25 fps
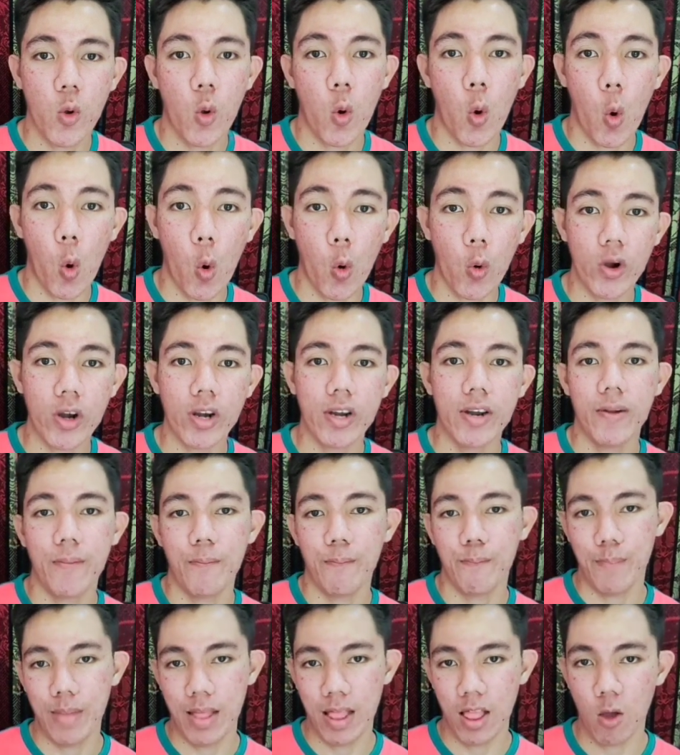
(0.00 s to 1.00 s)
or
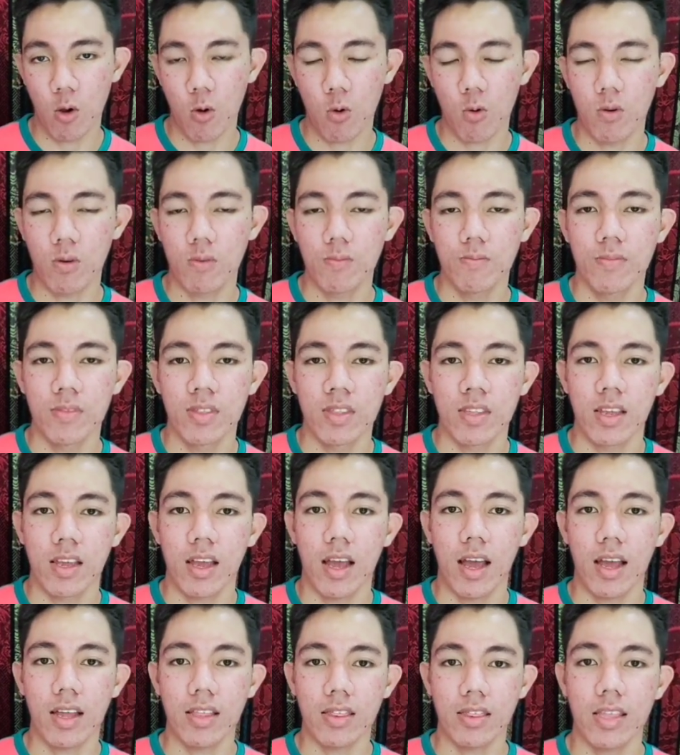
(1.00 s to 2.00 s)
below.
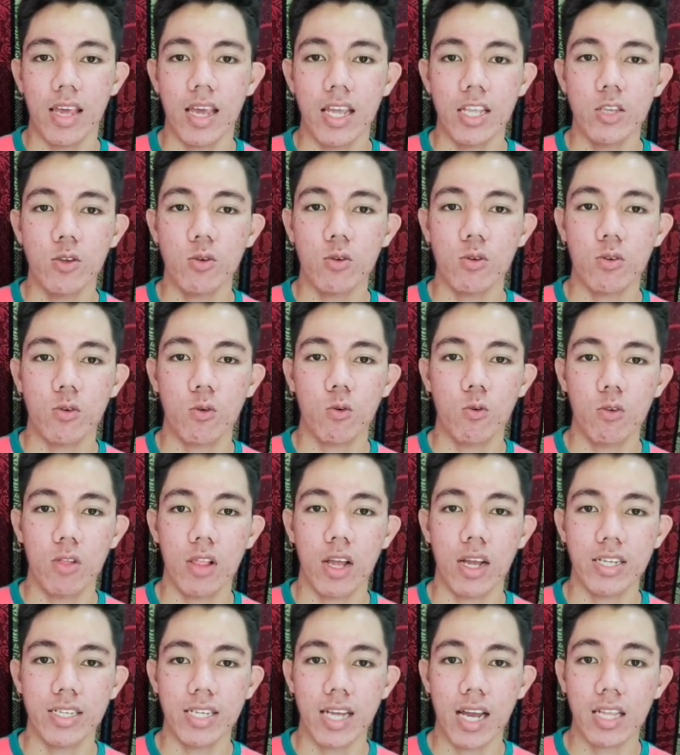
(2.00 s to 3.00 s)
And then yung
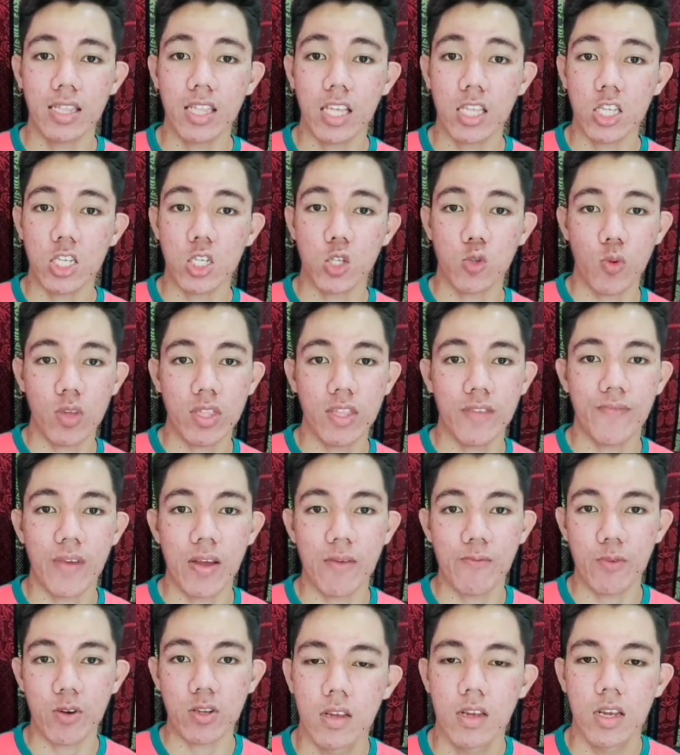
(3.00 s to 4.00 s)
kulang niya, that is
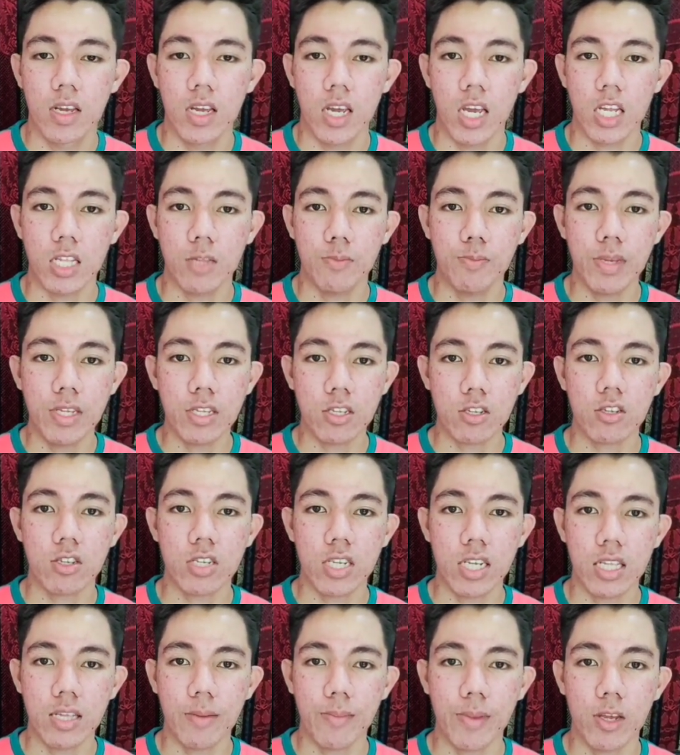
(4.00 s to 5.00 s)
25%. It means to see
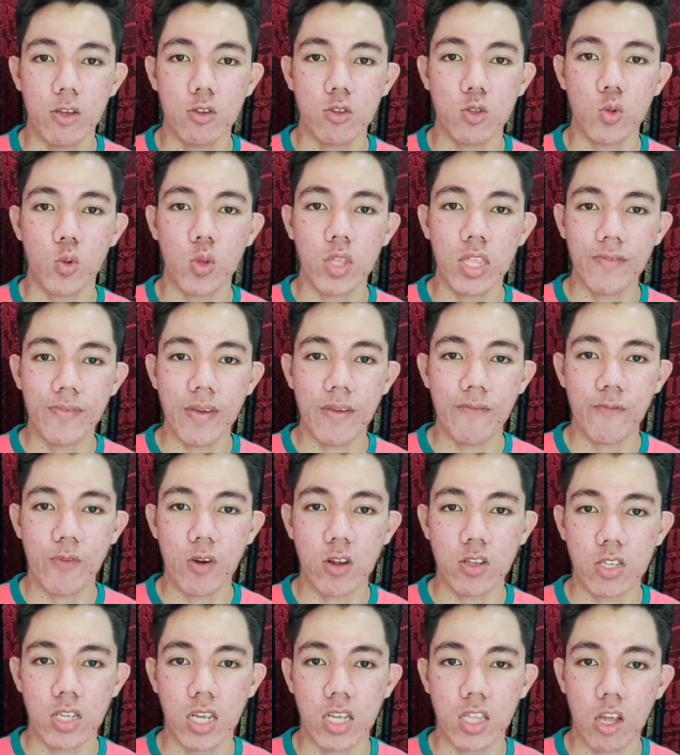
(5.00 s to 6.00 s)
naman yung
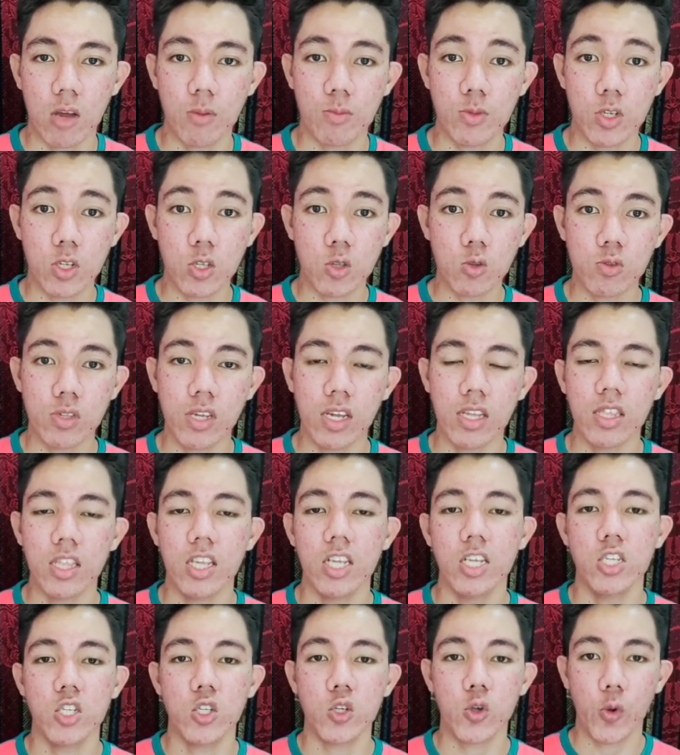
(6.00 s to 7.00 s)
25% of students
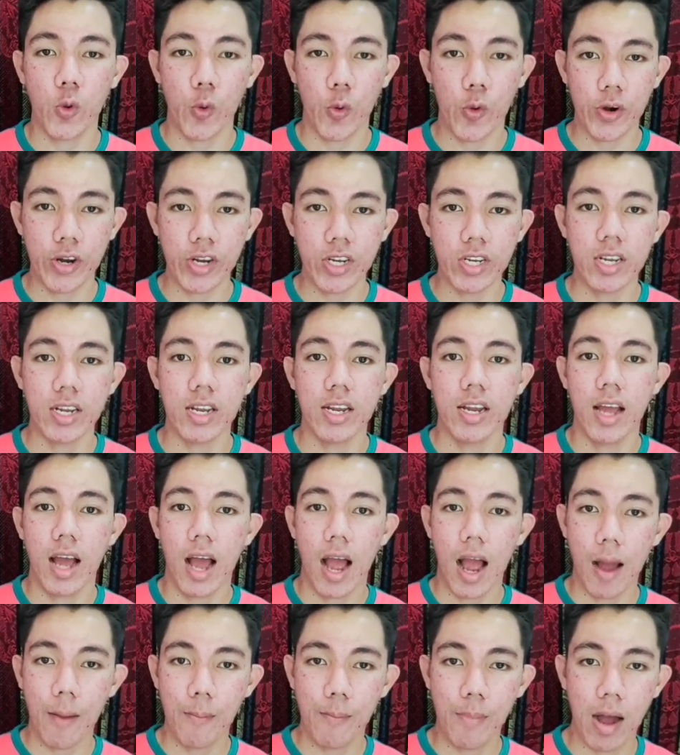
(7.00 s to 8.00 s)
scored
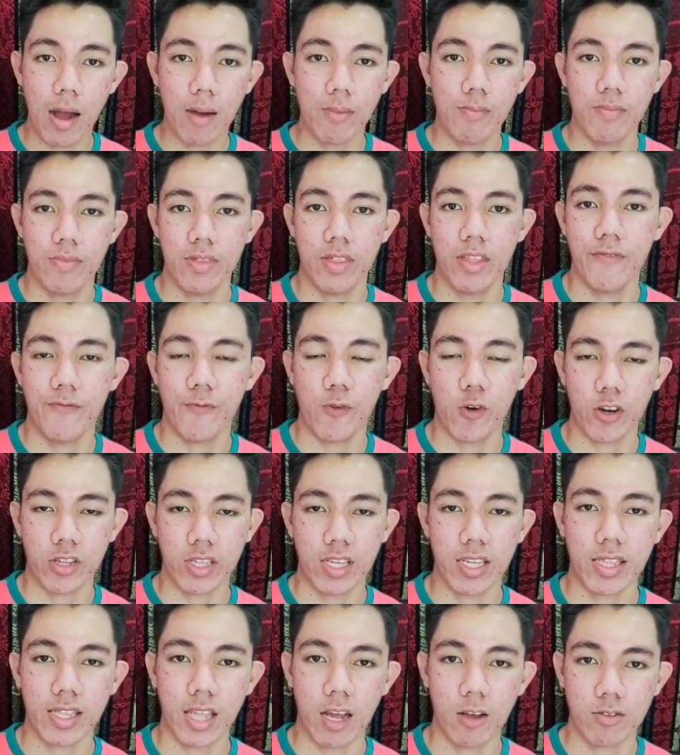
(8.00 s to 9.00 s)
above the
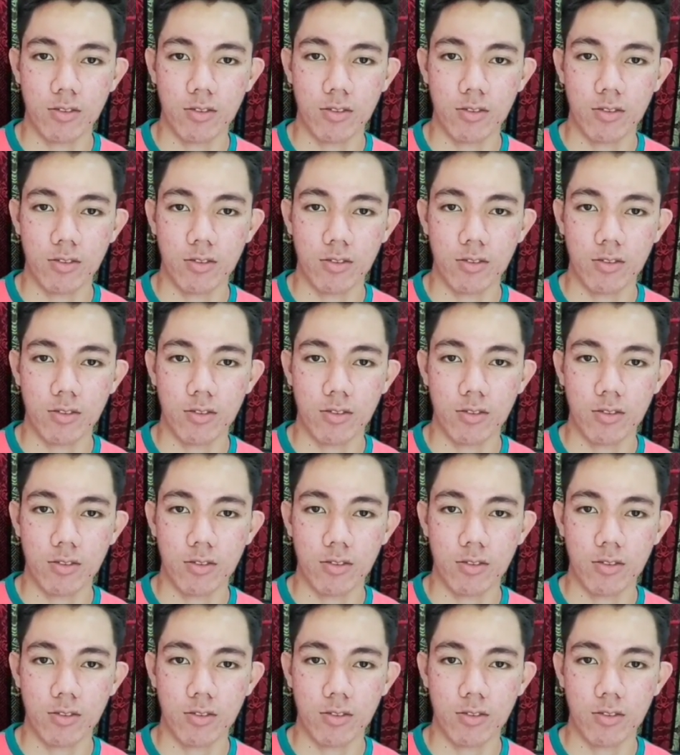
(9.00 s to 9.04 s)
14,000.